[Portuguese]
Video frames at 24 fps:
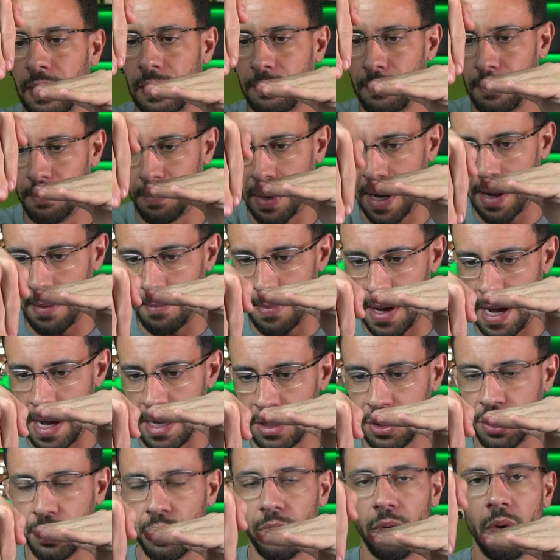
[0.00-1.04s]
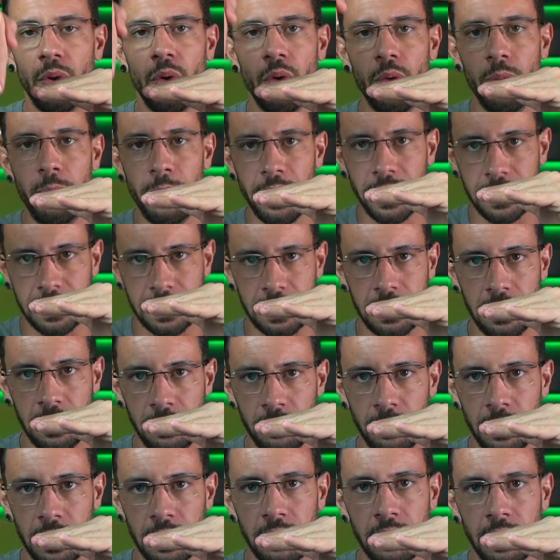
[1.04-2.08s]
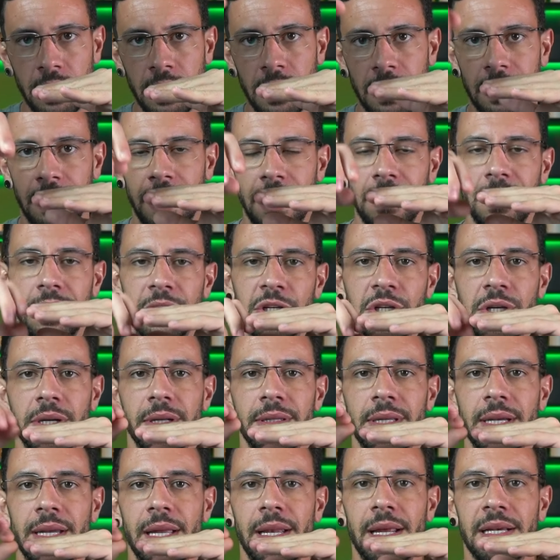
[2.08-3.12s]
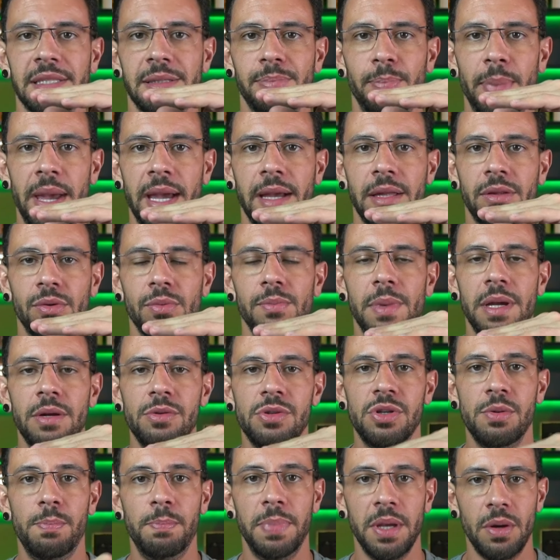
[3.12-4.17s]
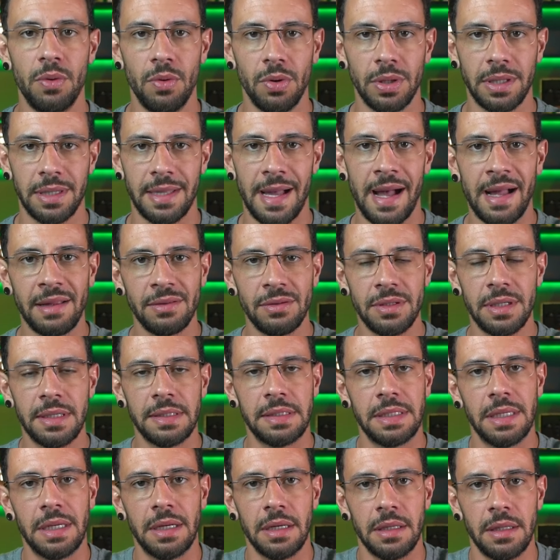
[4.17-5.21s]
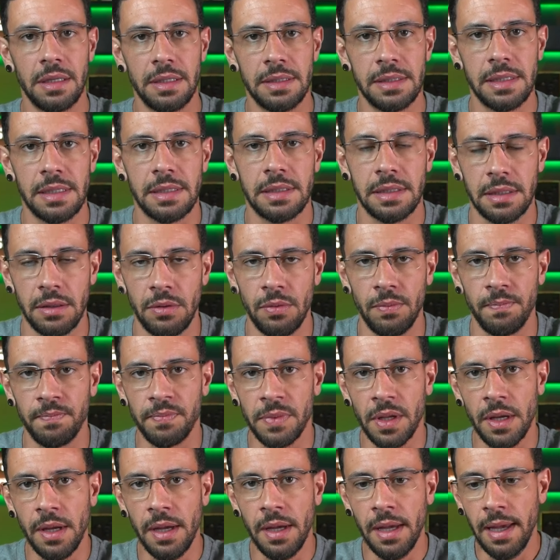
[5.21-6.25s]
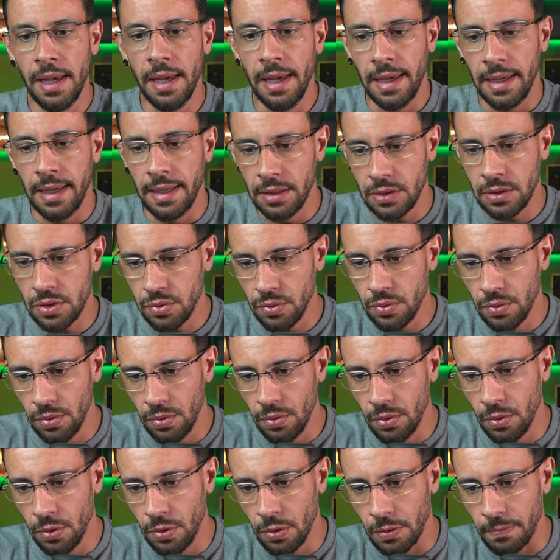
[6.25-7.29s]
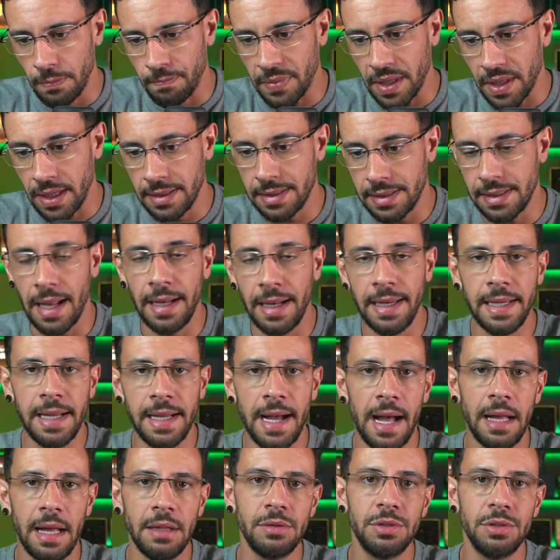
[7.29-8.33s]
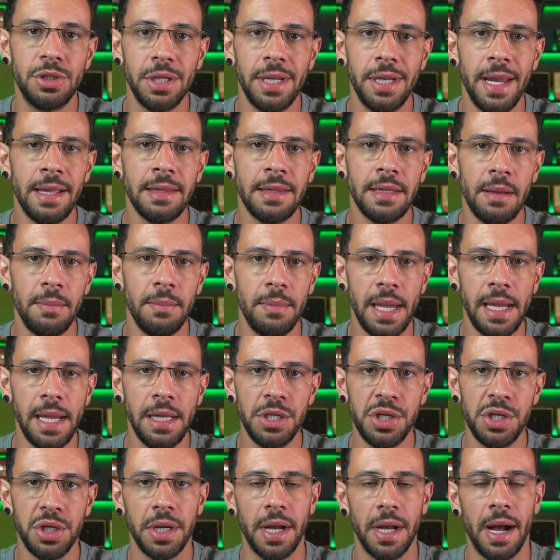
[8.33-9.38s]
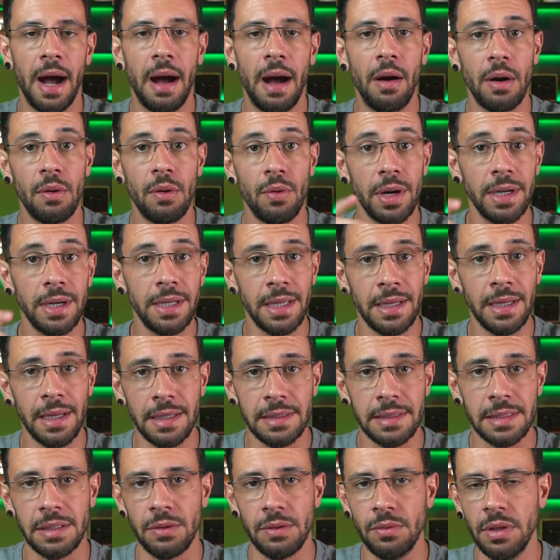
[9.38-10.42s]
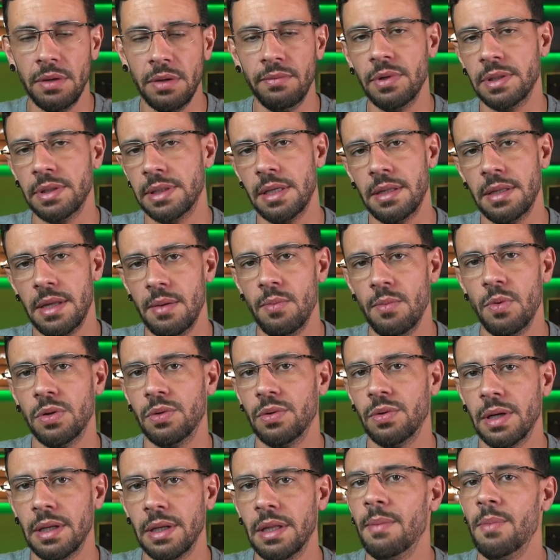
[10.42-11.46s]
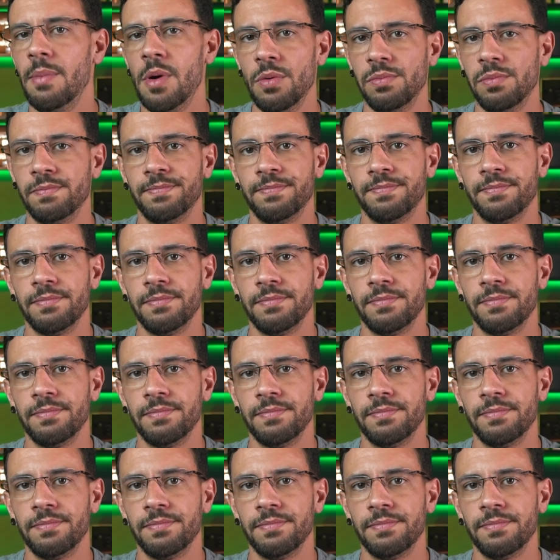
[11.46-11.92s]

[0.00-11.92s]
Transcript: para baixo ou para cima, né, deixando aquele aspecto meio de picotado na cicatrização. Isso está ligado diretamente à coordenação que você tem motora da mão.